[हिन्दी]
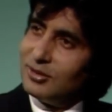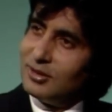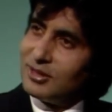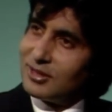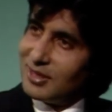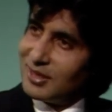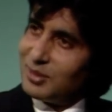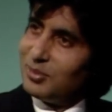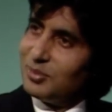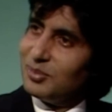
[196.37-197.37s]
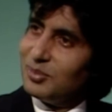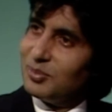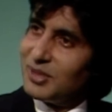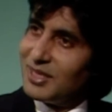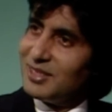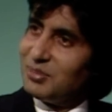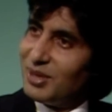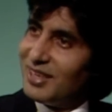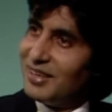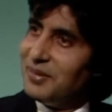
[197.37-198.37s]
जिस तरह के पिताजी
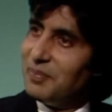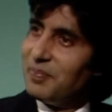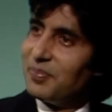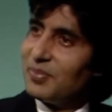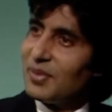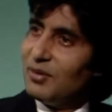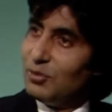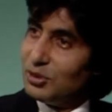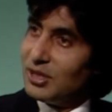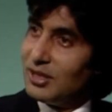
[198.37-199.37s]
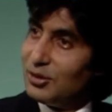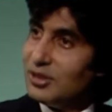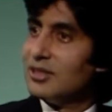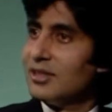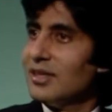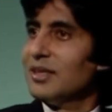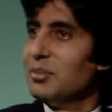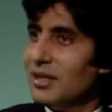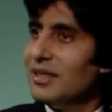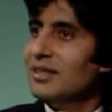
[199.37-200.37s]
मिले वो थे और जिस तरह की
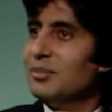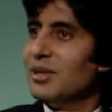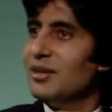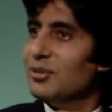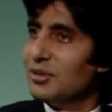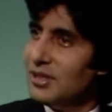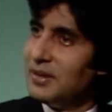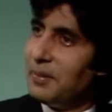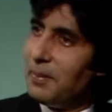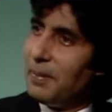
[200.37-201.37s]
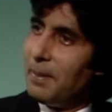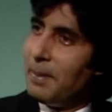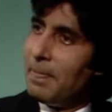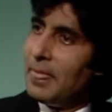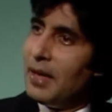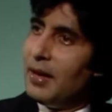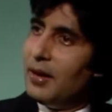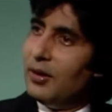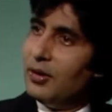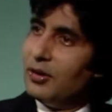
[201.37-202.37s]
माता जी मिली वो थी
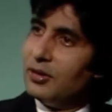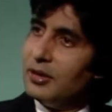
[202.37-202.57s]
और